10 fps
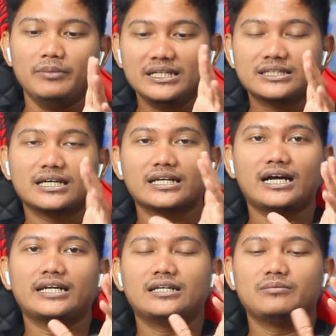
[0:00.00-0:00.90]
militer
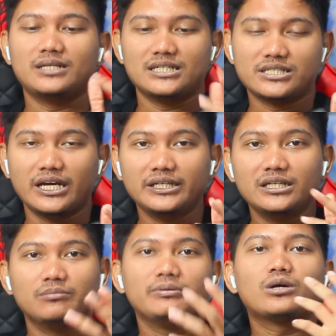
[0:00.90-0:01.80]
yang ada di Malaysia
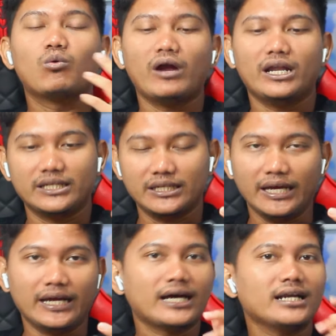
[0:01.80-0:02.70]
ini lebih kuat lagi,
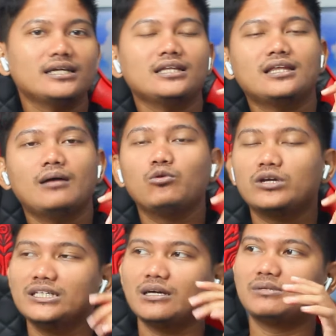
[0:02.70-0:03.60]
geng. Karena kita
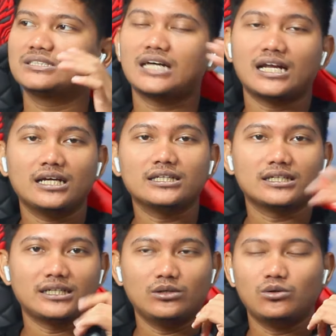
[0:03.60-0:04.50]
mungkin zaman sekarang
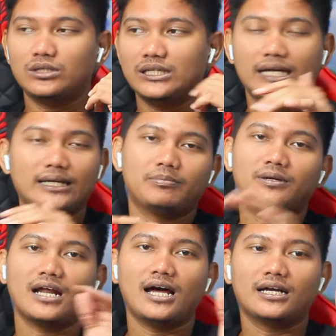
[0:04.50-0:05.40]
kita tengok tidak ada
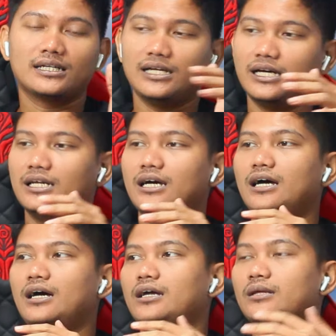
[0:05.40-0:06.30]
perang, tidak
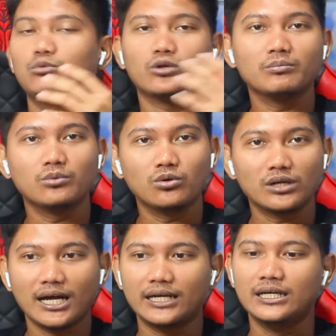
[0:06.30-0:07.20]
ada
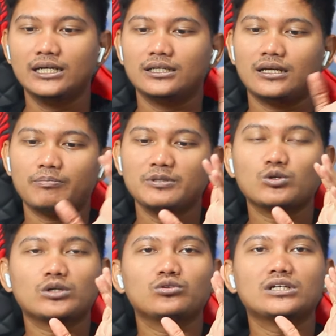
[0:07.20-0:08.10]
ribut-ribut kan. Tapi
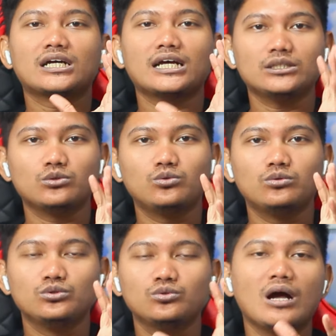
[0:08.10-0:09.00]
suatu negara
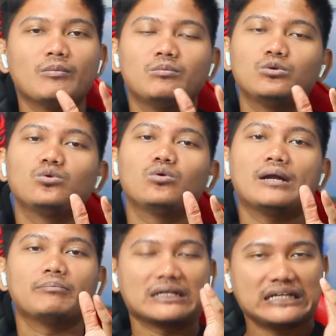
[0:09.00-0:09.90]
itu juga
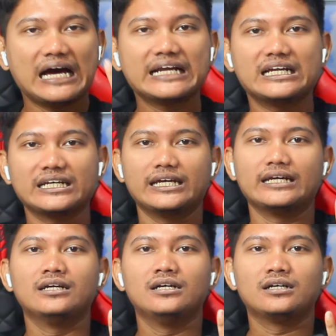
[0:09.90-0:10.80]
membutuhkan pertahanan,
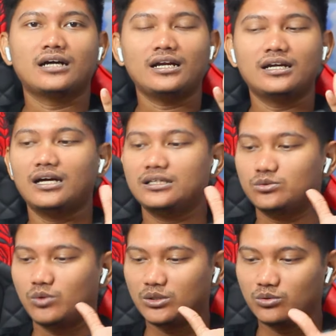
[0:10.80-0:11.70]
geng. Karena
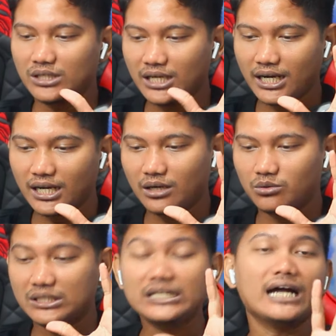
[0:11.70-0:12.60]
suatu negara
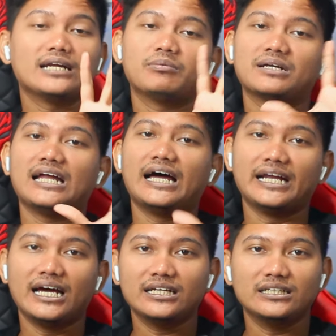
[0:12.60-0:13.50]
kalau tidak ada
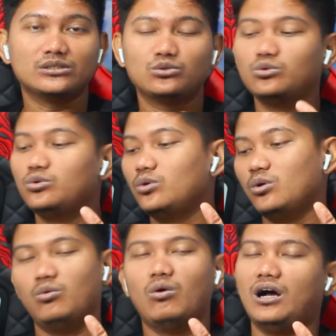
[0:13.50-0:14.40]
pertahanan itu
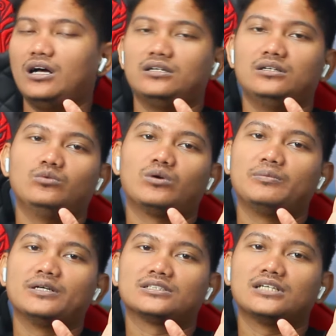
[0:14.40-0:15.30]
wah luar
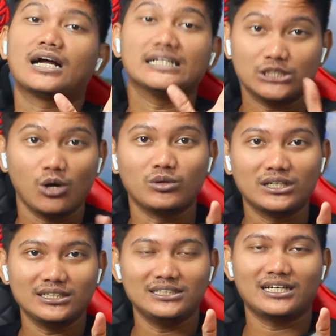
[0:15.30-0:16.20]
biasa kacau
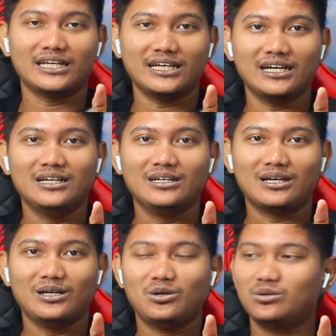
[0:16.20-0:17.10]
nantinya geng ya.
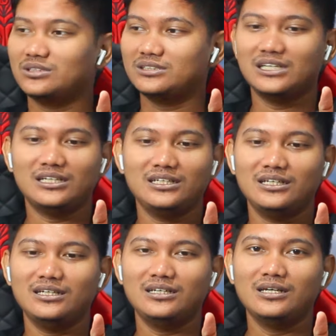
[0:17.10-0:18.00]
Kalau
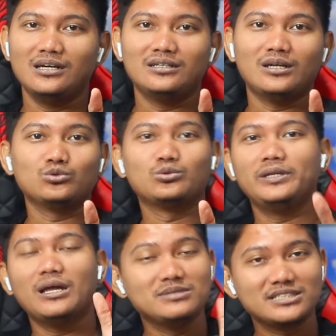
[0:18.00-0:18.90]
terjadi
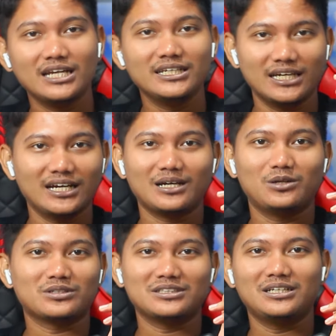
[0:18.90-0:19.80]
nauzubillah min zalik ya,
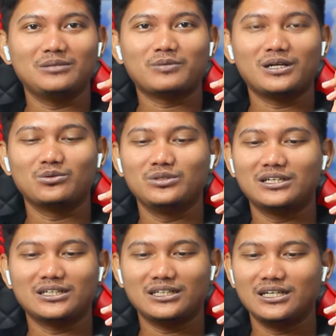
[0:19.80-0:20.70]
kalau terjadi perang
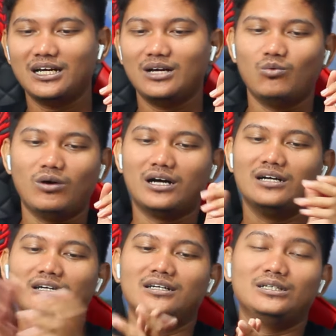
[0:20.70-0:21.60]
dunia ketiga,
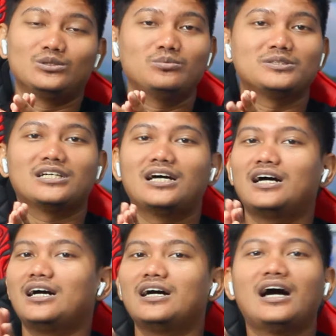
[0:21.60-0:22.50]
wah itu
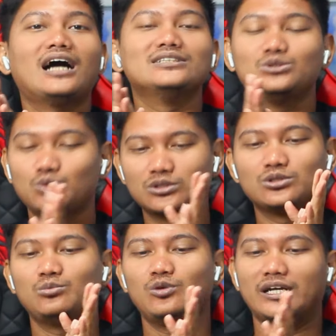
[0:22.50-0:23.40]
bisa hancur
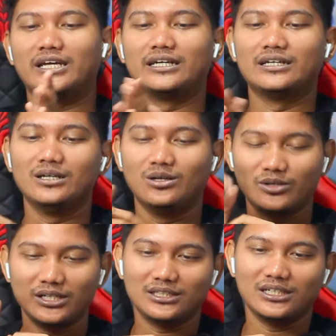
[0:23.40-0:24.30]
semua geng.
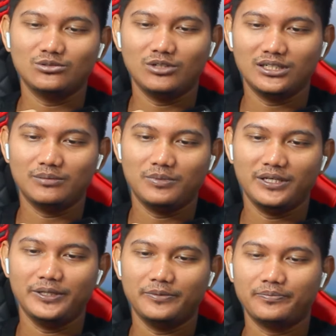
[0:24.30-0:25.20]
Oke, kita lanjut lagi
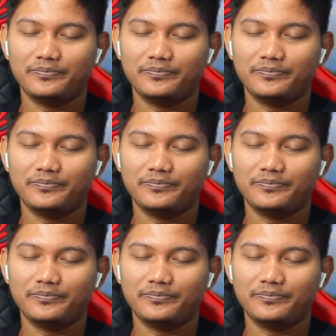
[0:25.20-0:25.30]
play.